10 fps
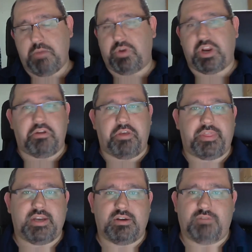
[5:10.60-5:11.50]
¿por qué no
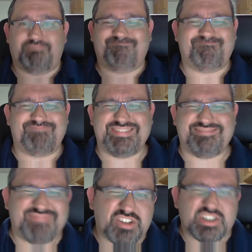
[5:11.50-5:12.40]
decirlo?
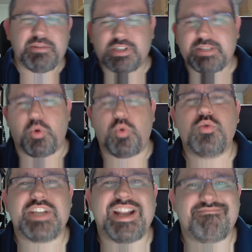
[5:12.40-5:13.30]
Mm, los libros de
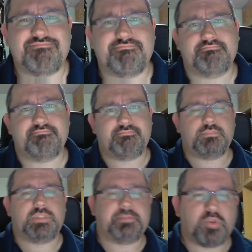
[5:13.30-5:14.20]
Mongoose eran...
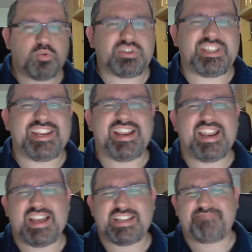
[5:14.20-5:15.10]
Mongoose tiene
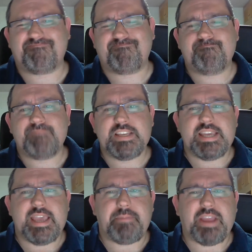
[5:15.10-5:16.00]
las
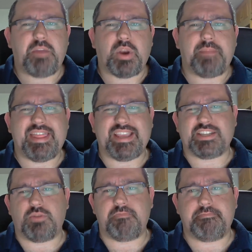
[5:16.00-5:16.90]
el pequeño problema de que
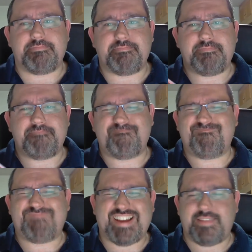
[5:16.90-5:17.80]
son
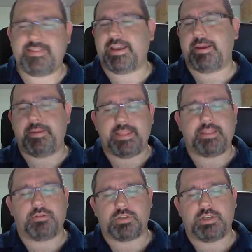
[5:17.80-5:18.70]
gente que
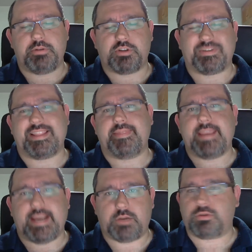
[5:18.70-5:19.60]
edita unos libros
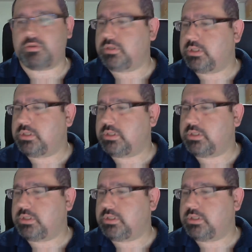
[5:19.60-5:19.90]
bastante caros.